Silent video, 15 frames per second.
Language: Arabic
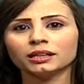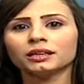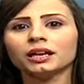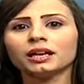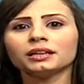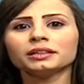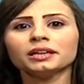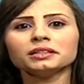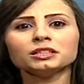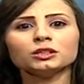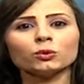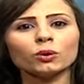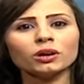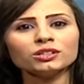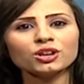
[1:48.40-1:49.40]
للآليات
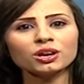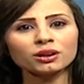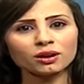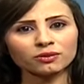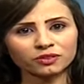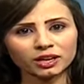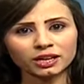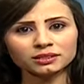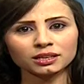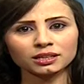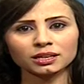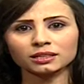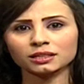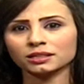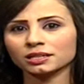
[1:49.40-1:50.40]
والجرافات
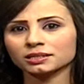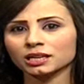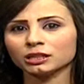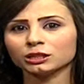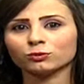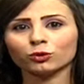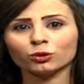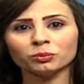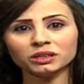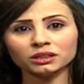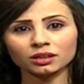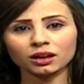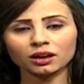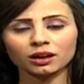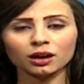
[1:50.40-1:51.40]
التي تستهدف
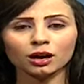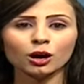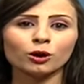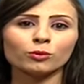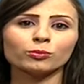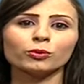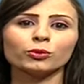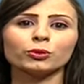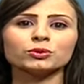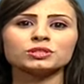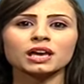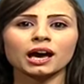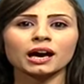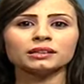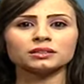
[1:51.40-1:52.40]
المنطقة منذ
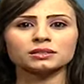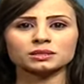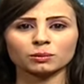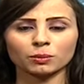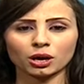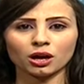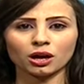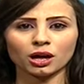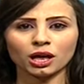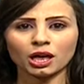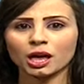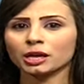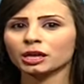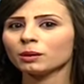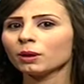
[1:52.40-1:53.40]
ساعات الصباح
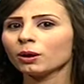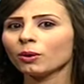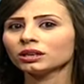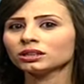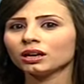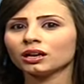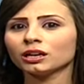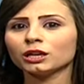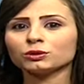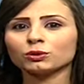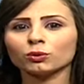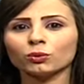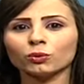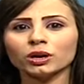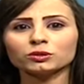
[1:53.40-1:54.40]
كما واعتقلت
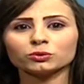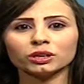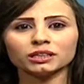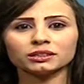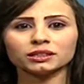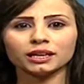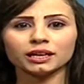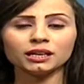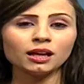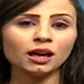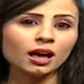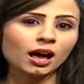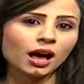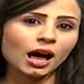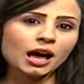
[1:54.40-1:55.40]
قوات الاحتلال
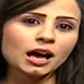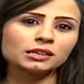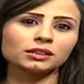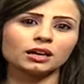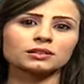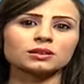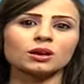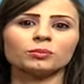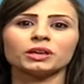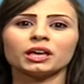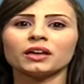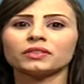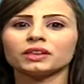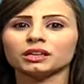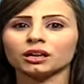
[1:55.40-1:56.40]
أحد أصحاب
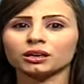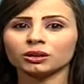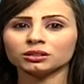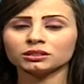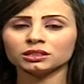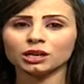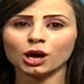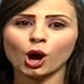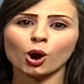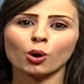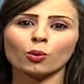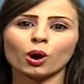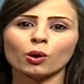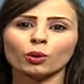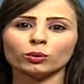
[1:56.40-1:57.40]
هذه الأراضي
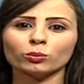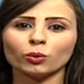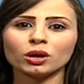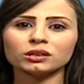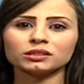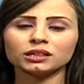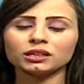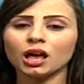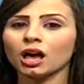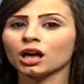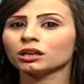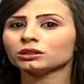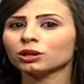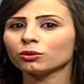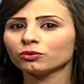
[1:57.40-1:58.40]
وهو المواطن
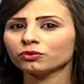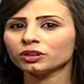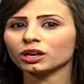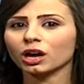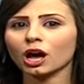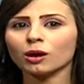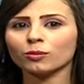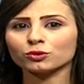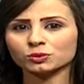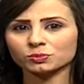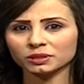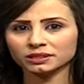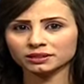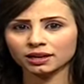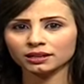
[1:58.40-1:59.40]
توفيق أبو
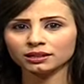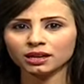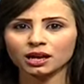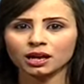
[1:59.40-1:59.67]
سبيتان